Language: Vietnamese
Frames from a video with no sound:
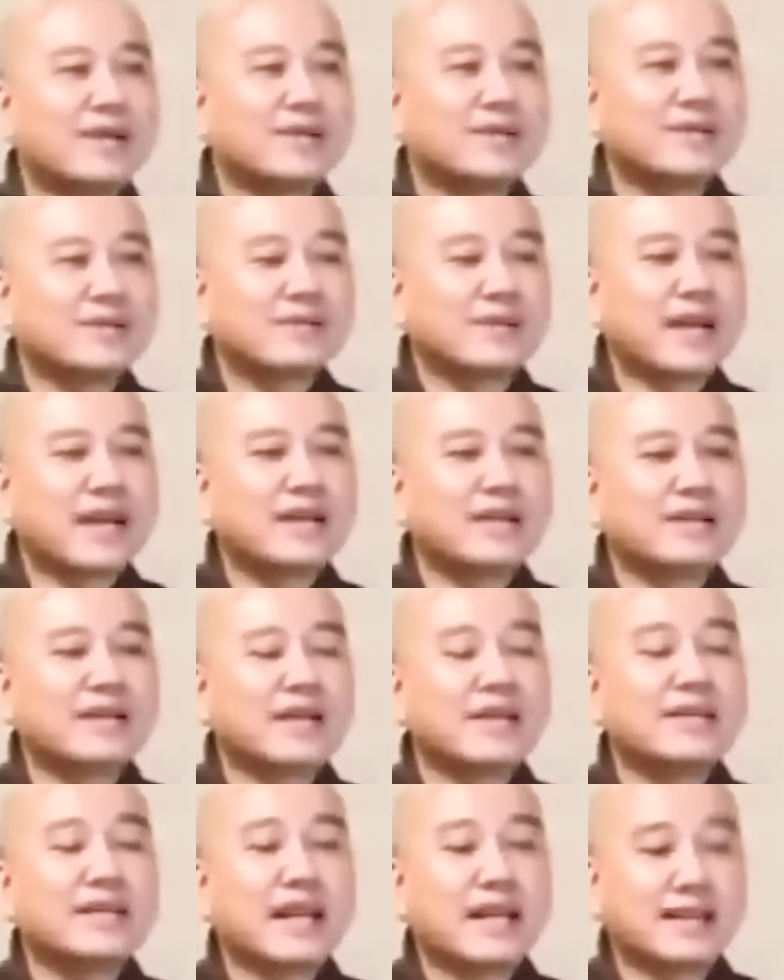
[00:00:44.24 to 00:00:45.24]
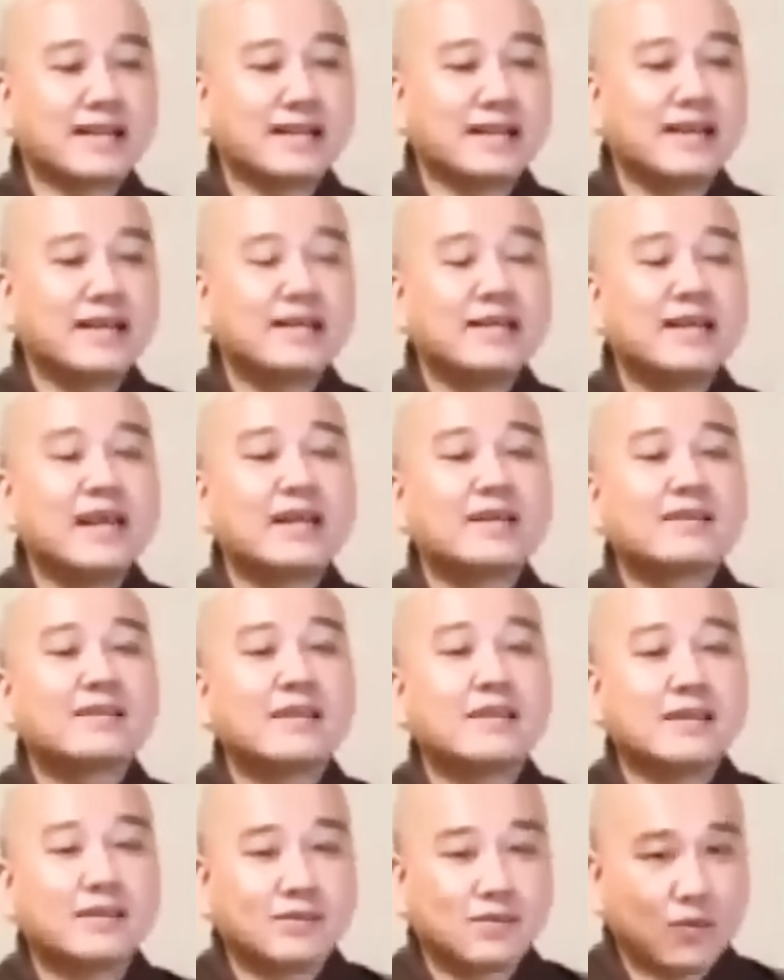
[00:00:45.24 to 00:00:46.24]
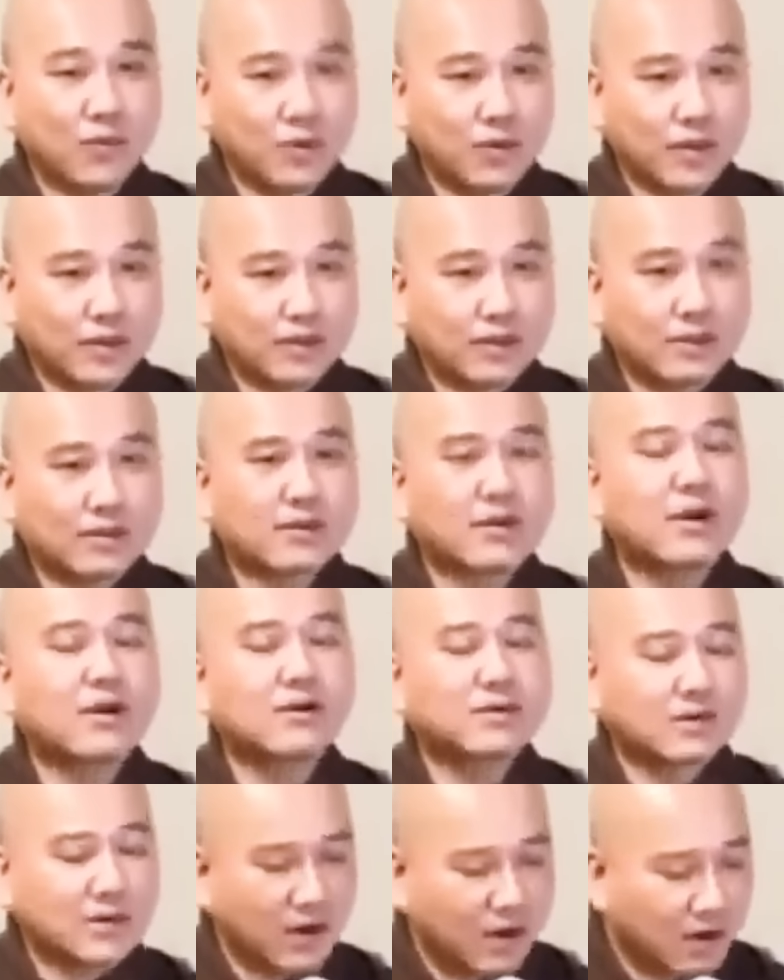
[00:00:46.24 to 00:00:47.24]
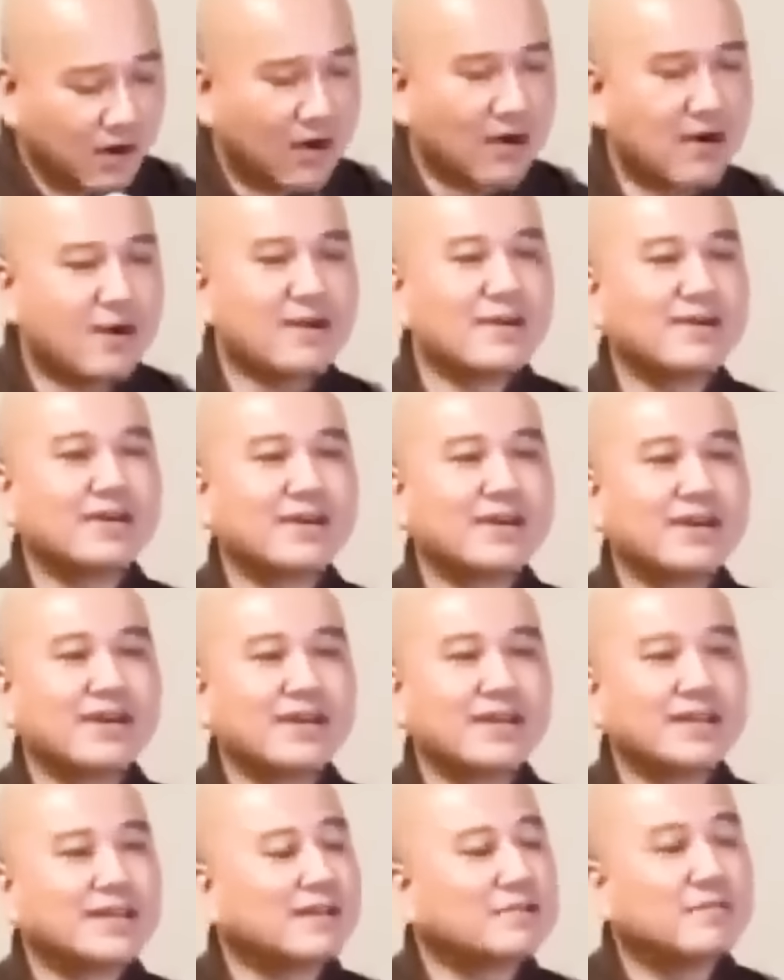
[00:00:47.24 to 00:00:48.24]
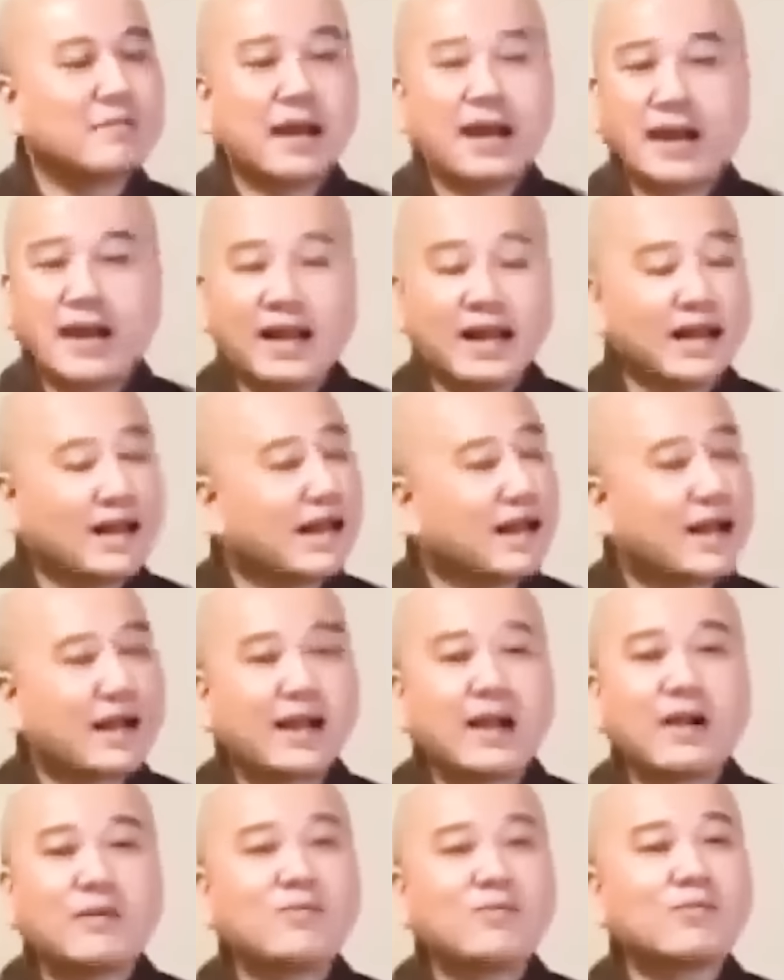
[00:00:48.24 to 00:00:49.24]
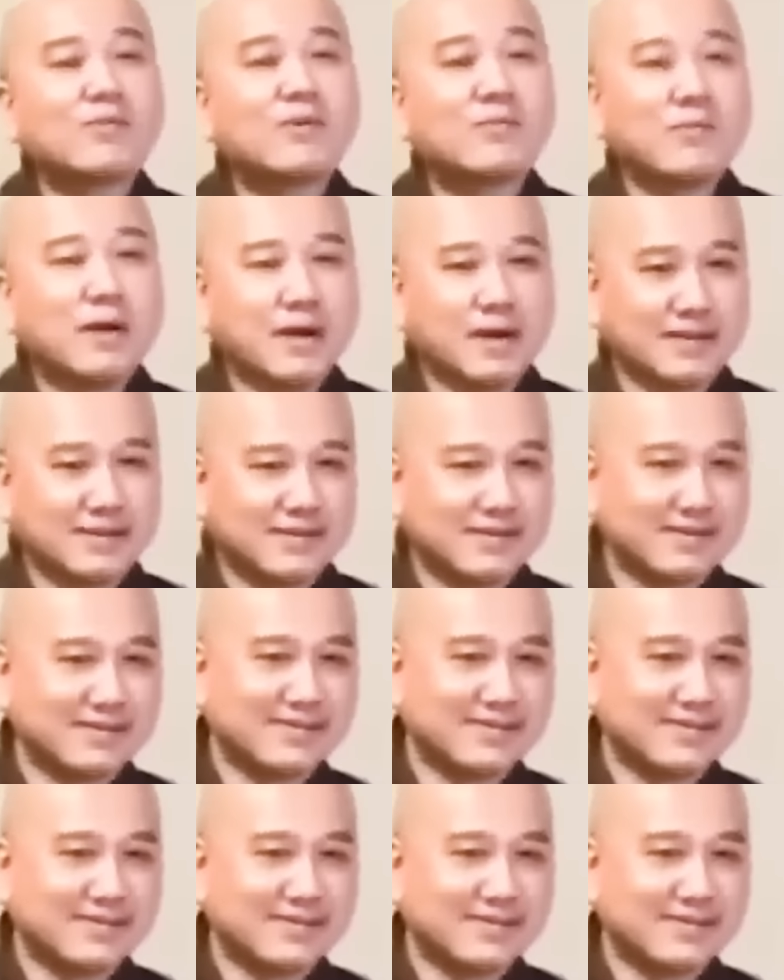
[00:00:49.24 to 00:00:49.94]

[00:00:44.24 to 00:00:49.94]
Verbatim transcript: nói thôi ráng để dành, để tiền của lại cho con. Có, nhưng mà không có bền.